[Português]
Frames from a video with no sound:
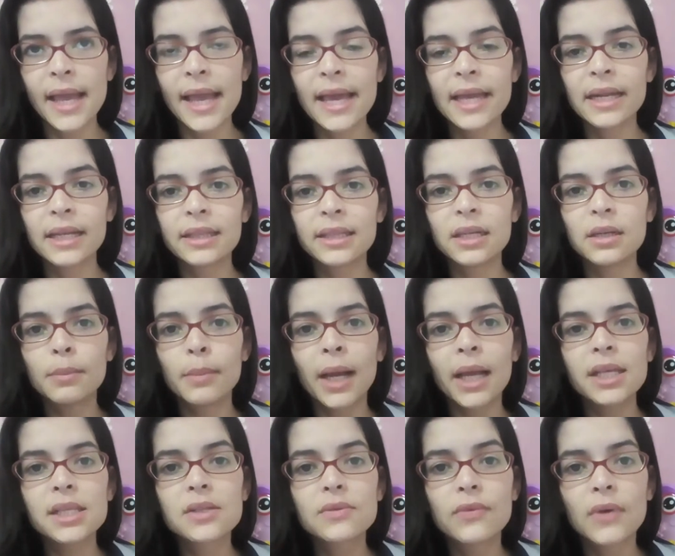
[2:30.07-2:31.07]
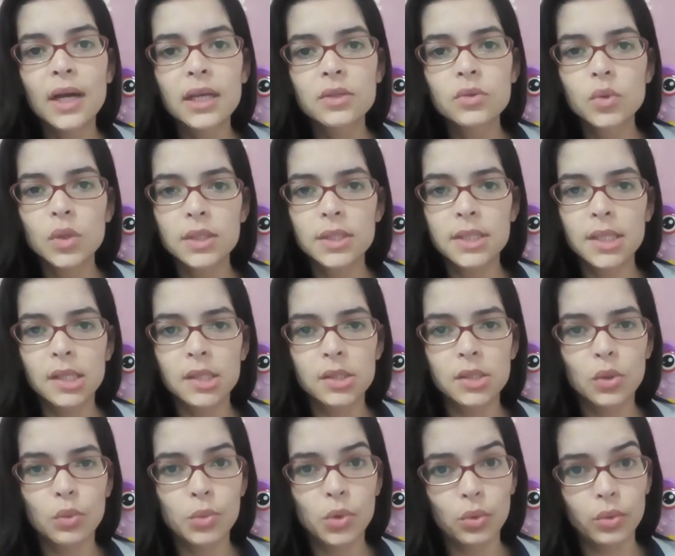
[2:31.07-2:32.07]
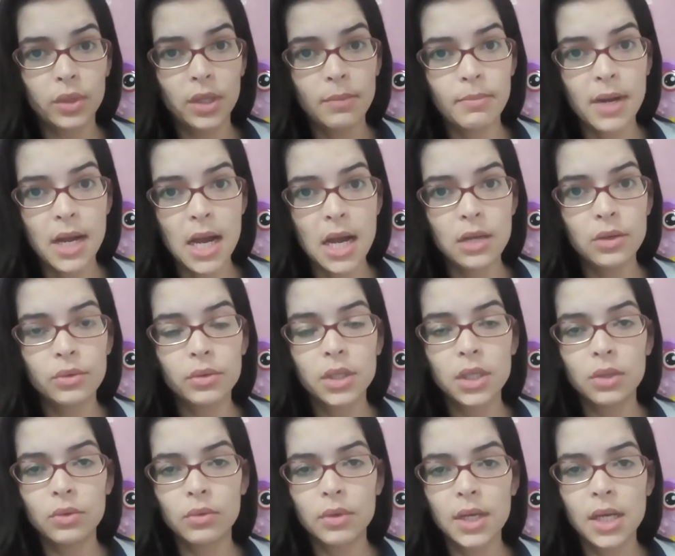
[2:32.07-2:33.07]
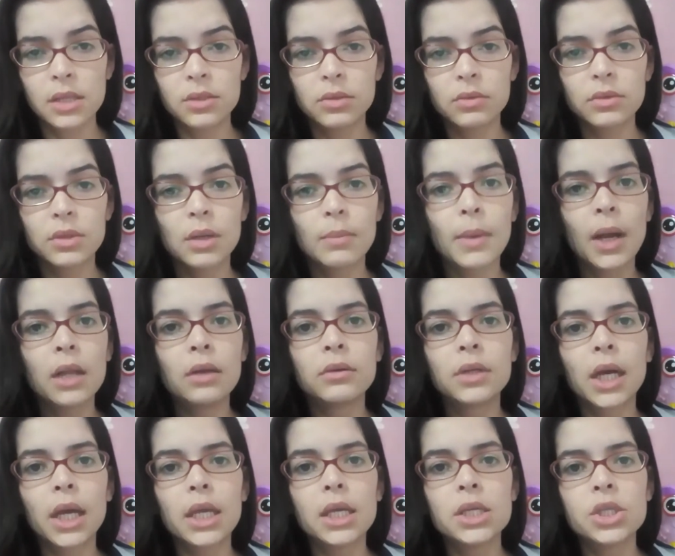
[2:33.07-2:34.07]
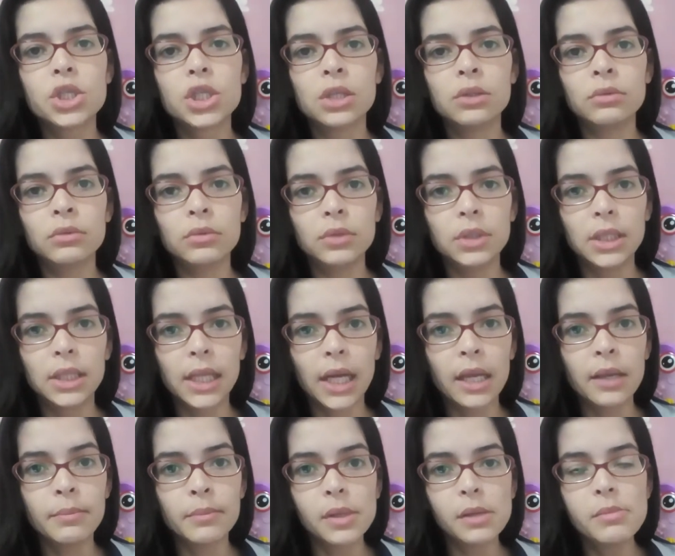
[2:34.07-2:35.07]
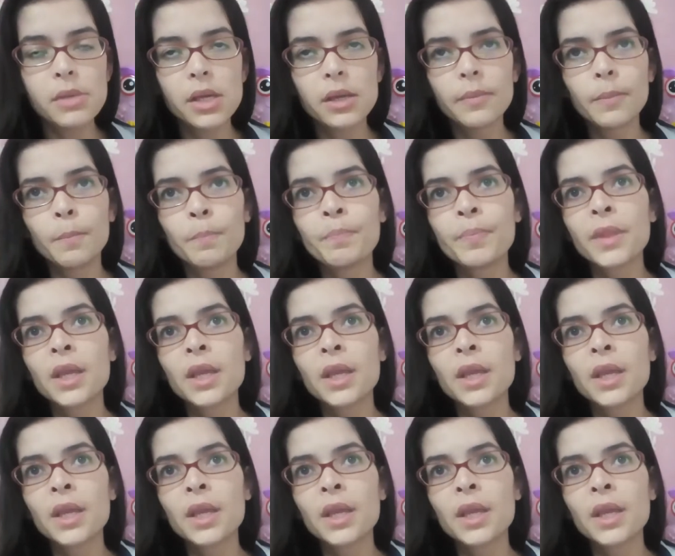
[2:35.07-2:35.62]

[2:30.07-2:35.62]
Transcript: era ter mais fácil acesso ao meu trabalho, que no caso trabalho na região do Itaim Bibi